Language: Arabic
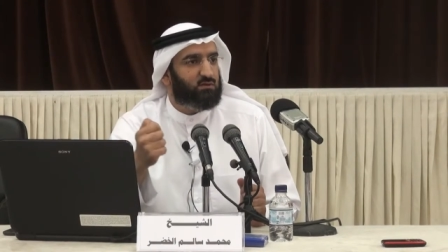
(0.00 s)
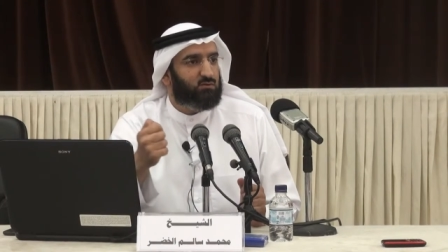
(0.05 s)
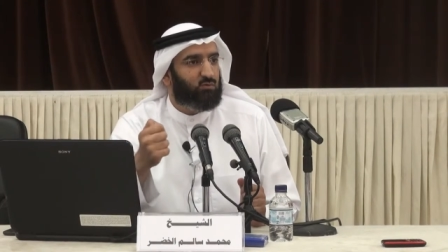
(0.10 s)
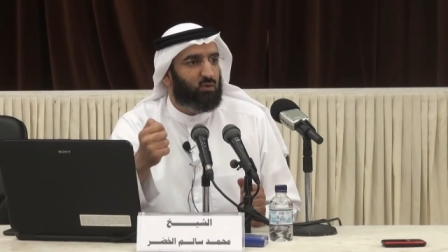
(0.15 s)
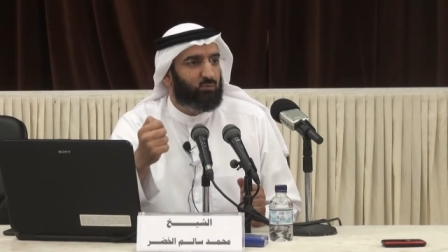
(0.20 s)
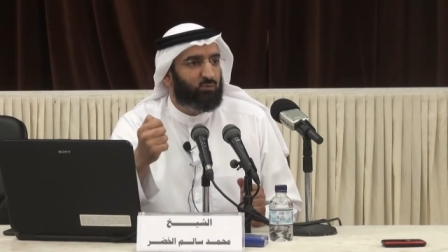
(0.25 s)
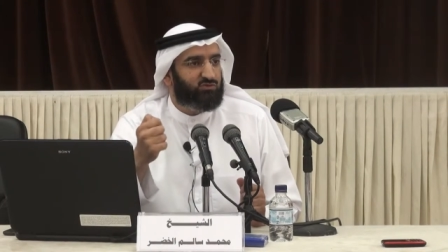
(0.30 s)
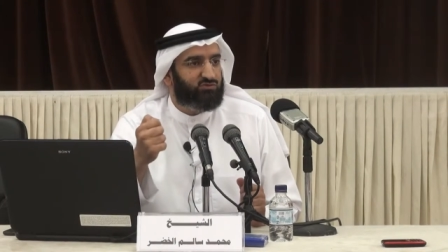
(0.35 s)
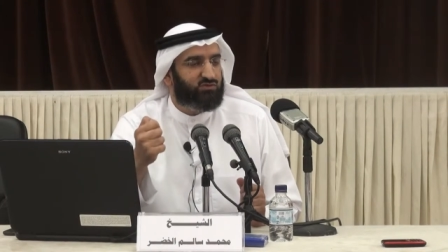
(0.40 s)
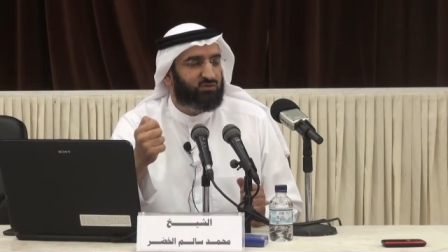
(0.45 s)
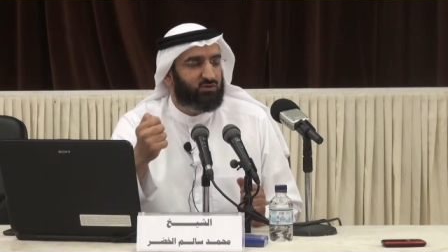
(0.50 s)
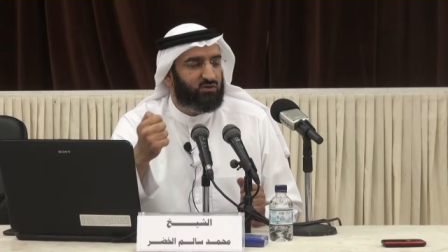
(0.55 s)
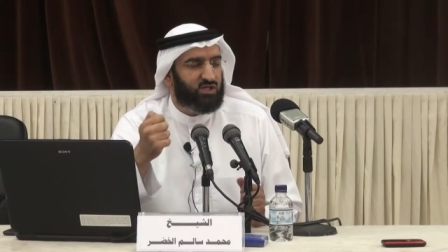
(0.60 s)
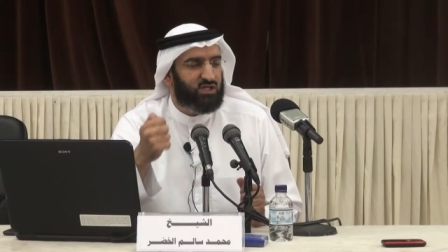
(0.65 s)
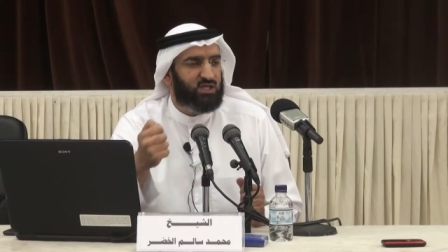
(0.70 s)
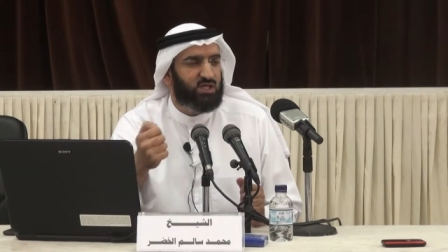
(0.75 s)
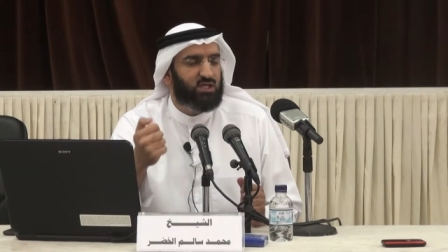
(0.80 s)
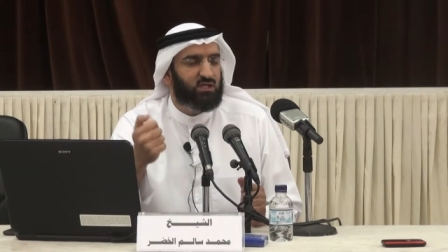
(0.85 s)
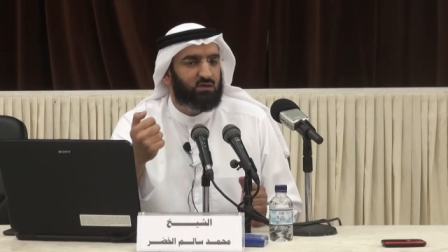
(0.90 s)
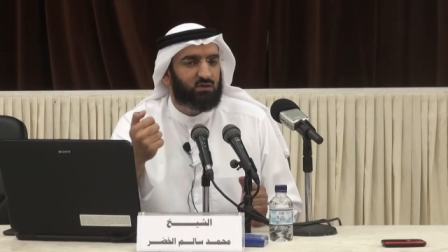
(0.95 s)

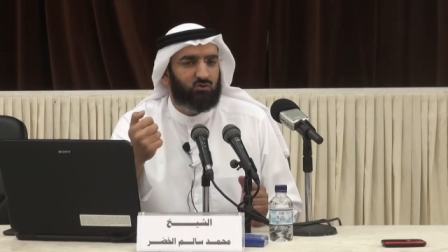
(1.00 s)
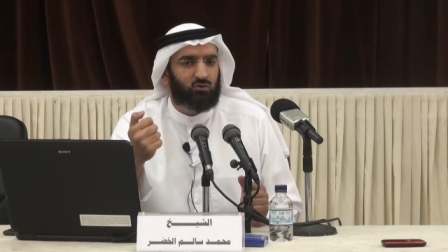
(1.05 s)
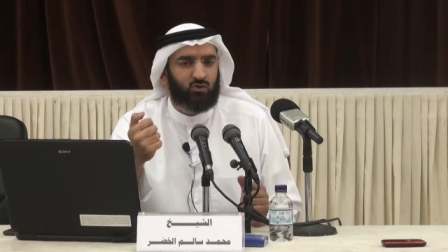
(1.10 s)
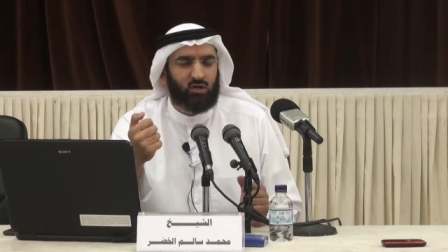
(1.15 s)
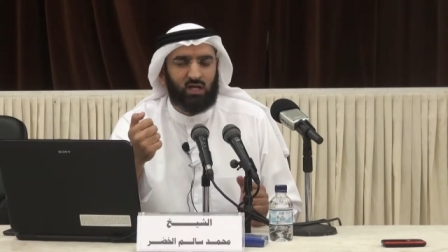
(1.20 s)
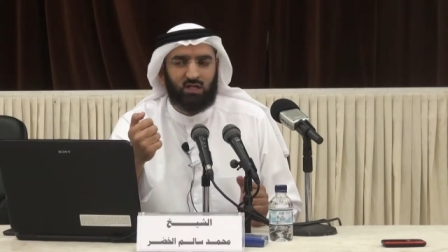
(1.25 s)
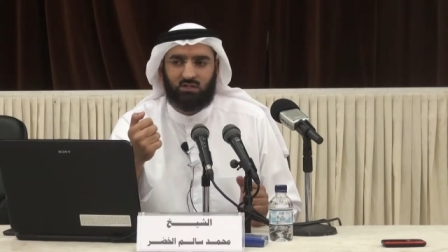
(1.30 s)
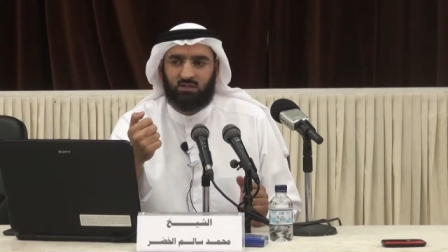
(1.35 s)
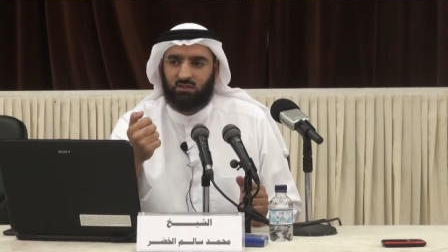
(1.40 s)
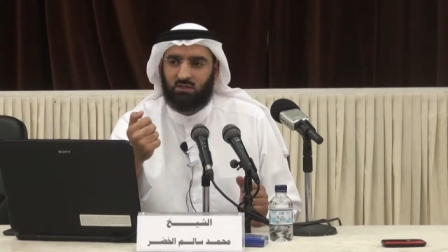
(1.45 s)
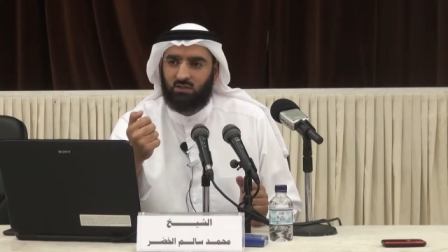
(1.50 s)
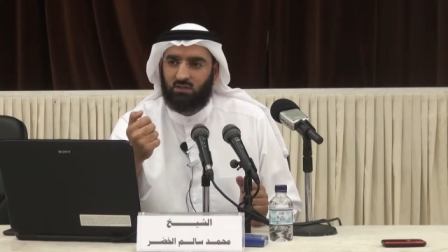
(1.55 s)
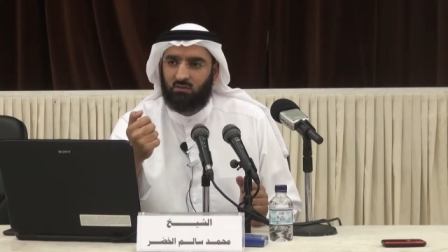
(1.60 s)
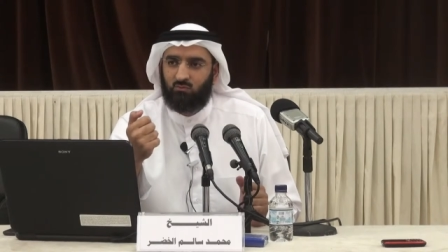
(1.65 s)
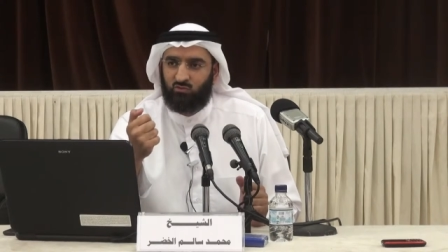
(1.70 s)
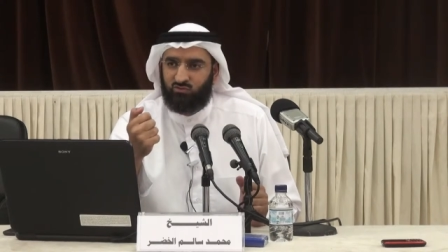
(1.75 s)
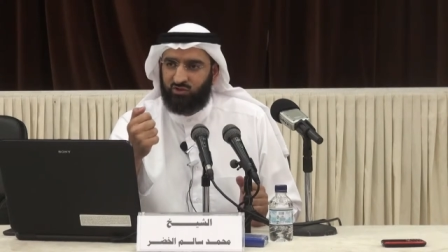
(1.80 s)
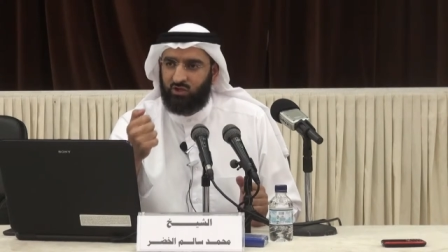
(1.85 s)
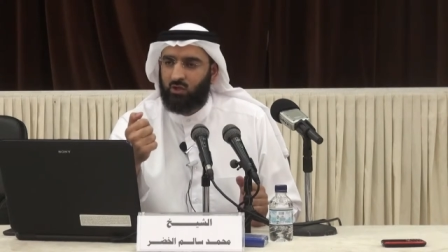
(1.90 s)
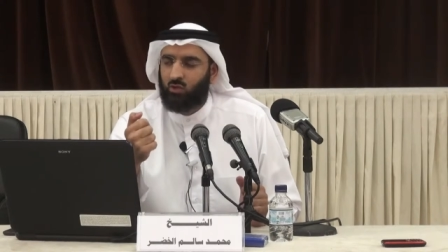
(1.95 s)
ومشركي قريش
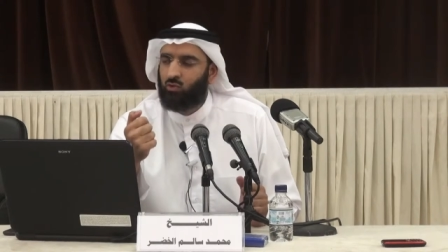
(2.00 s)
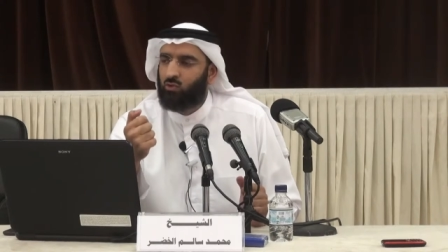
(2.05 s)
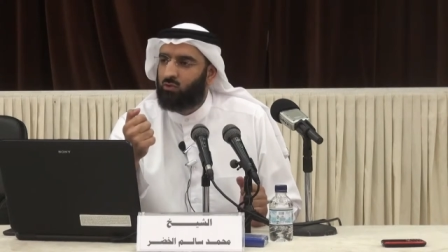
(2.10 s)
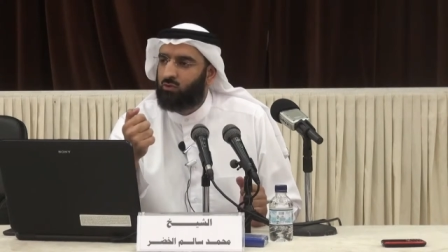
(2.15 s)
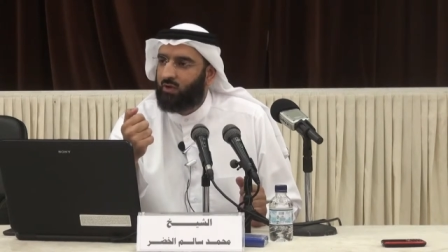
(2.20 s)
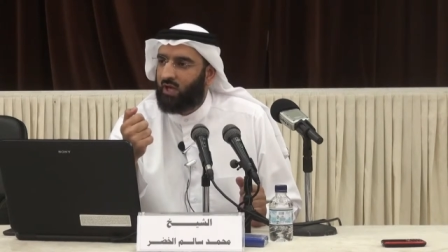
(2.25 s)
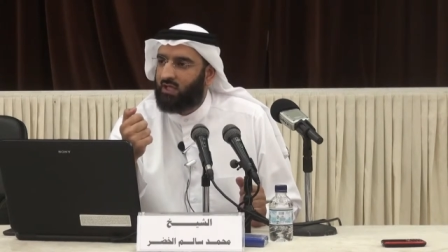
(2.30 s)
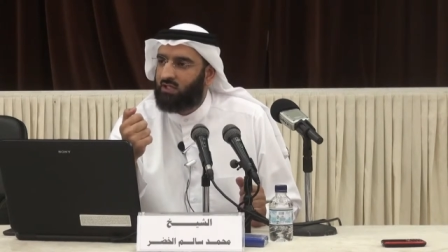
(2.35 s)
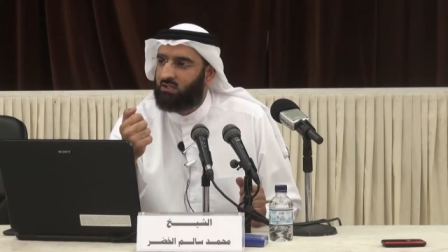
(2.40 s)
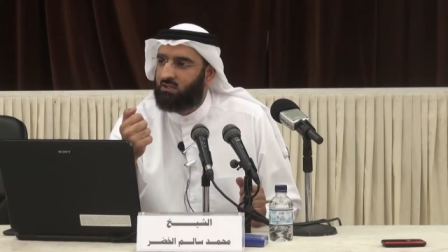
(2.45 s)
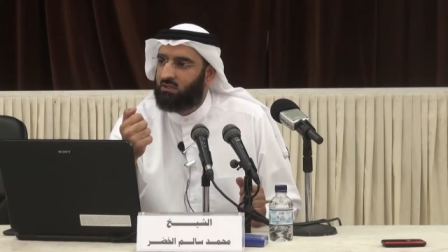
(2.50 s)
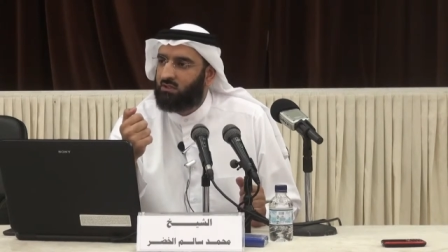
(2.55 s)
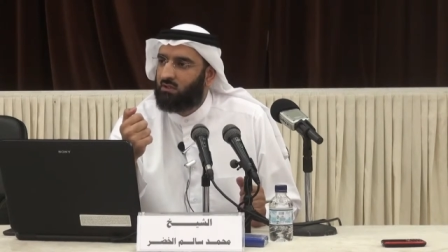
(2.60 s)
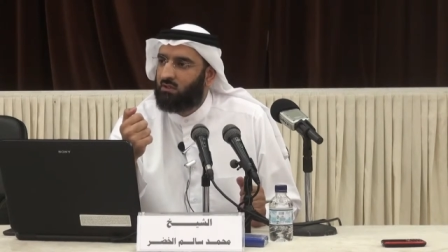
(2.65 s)
مشركو قريش